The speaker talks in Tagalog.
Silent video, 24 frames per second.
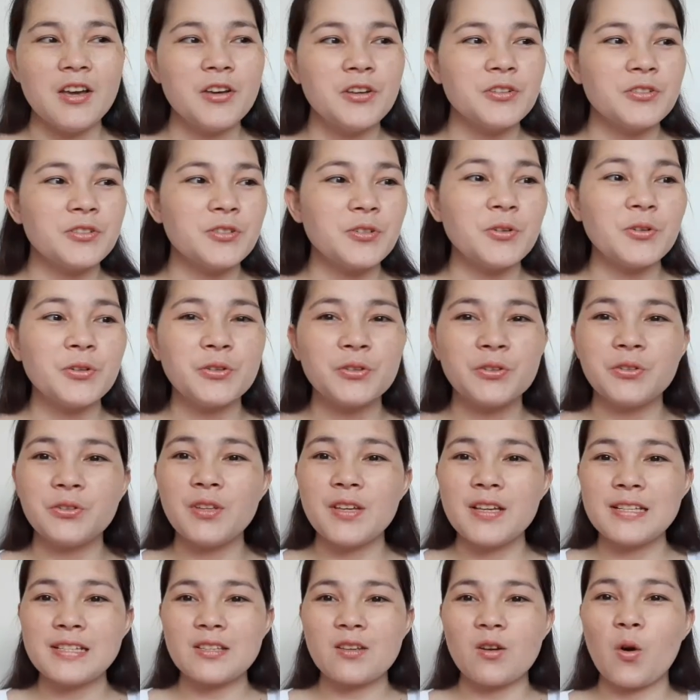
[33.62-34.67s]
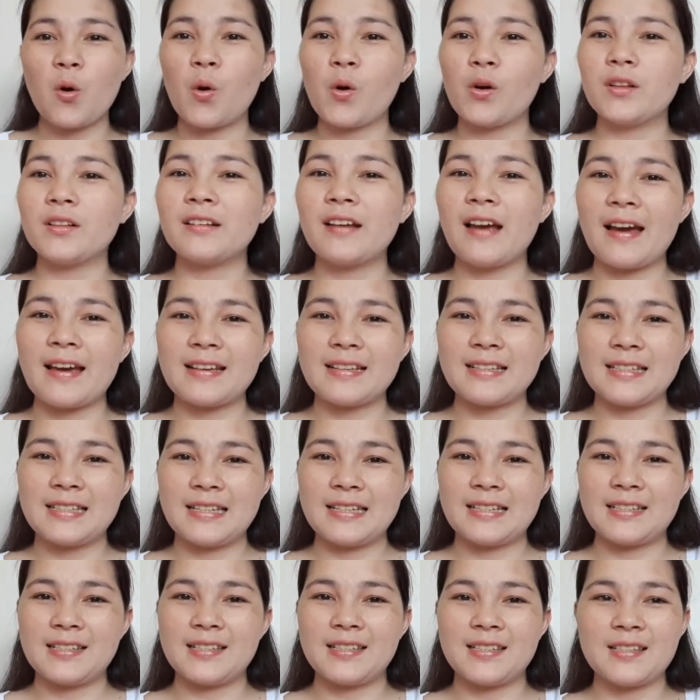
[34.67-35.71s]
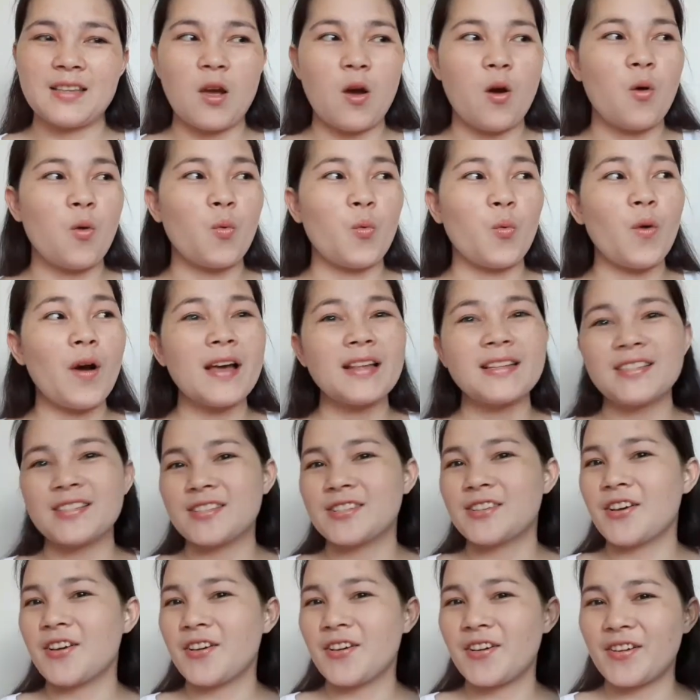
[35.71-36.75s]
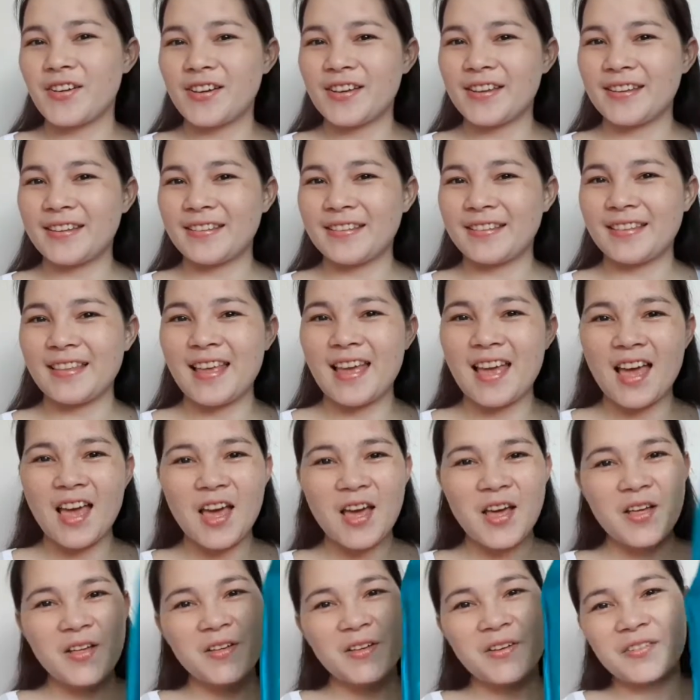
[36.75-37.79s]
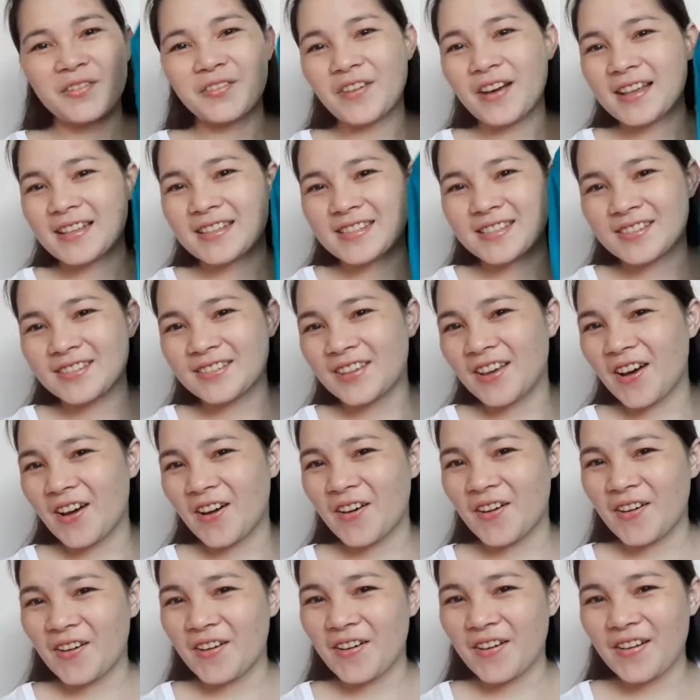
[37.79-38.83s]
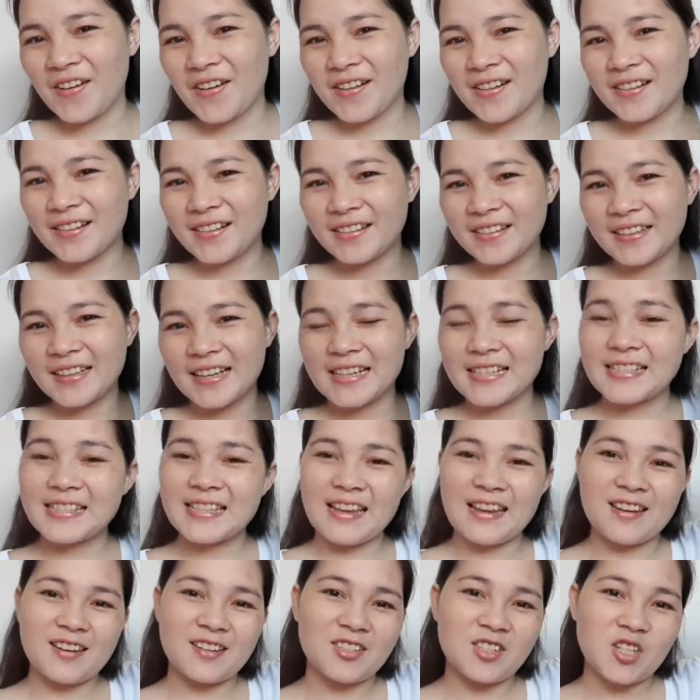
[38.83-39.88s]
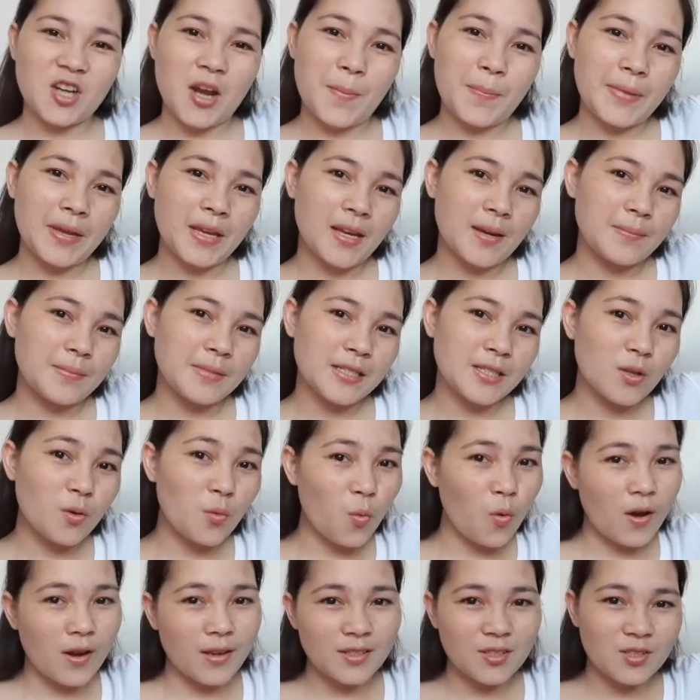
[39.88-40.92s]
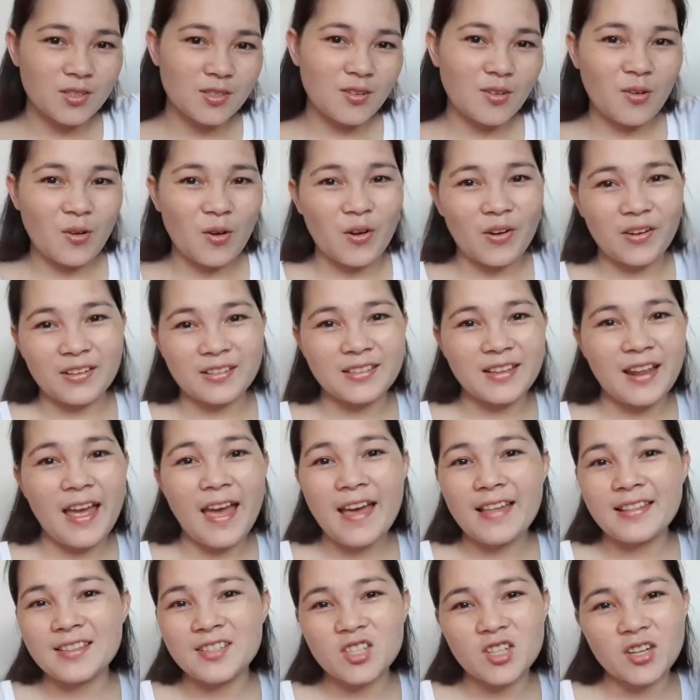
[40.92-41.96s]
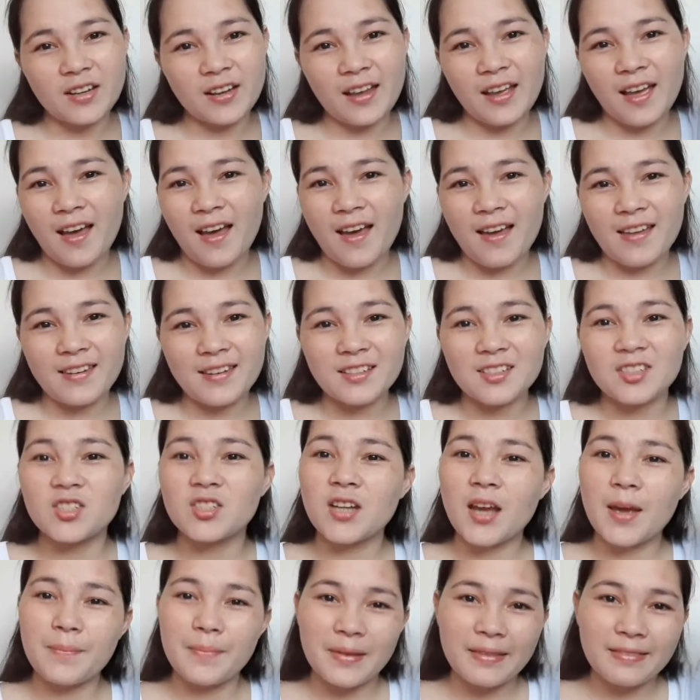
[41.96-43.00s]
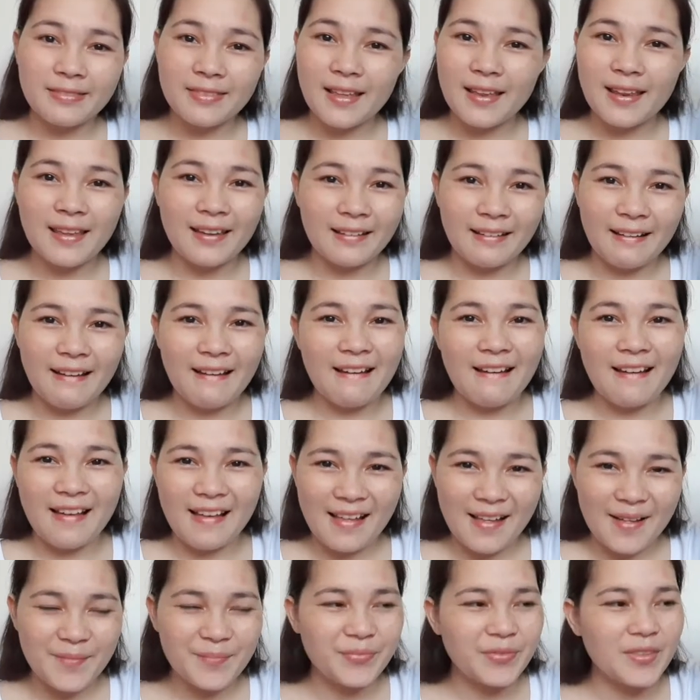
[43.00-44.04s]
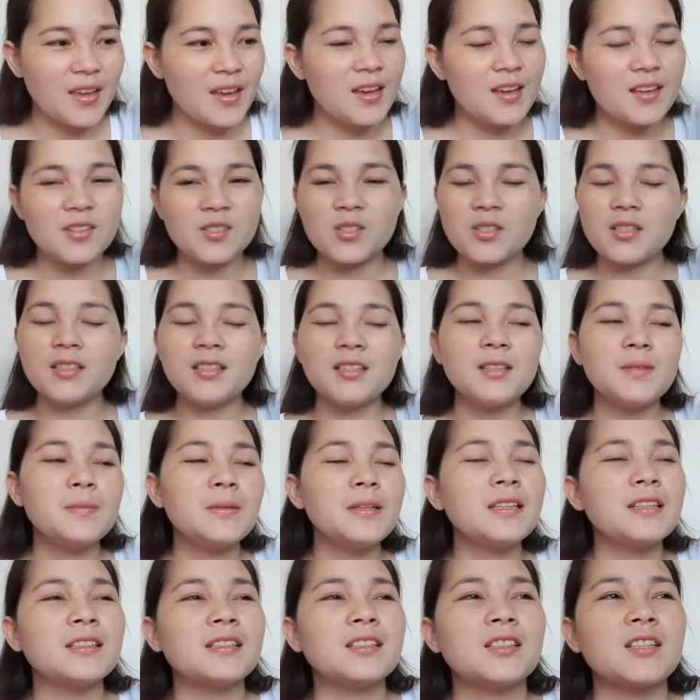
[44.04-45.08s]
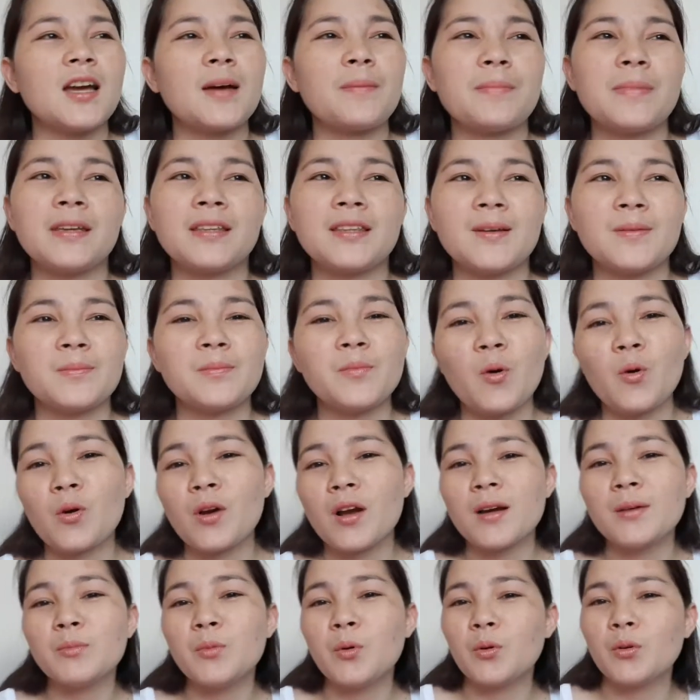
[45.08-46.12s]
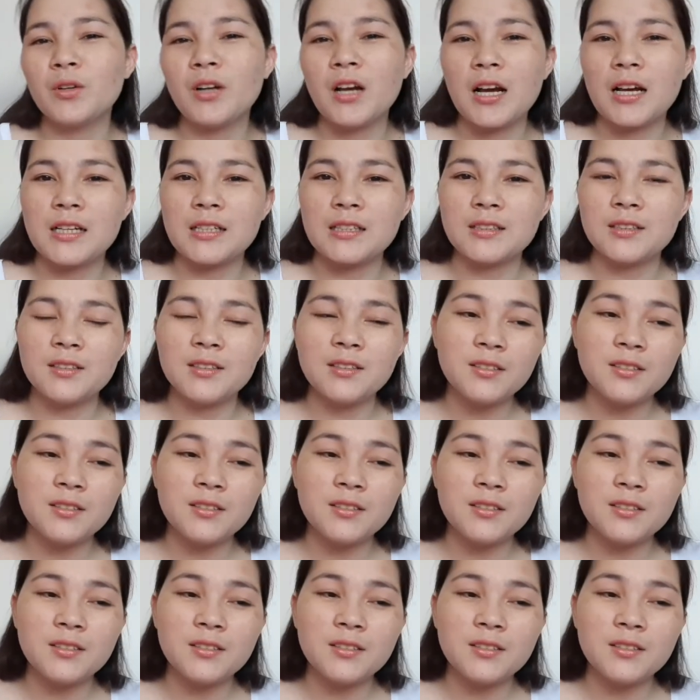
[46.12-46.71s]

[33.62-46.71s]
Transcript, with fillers: So, today's haul guys is Watson. Watson haul. Kasi nag-shopping kami sa Watson at saka nag-shopping talaga. So, hindi naman nag-shopping ng bongga-bongga.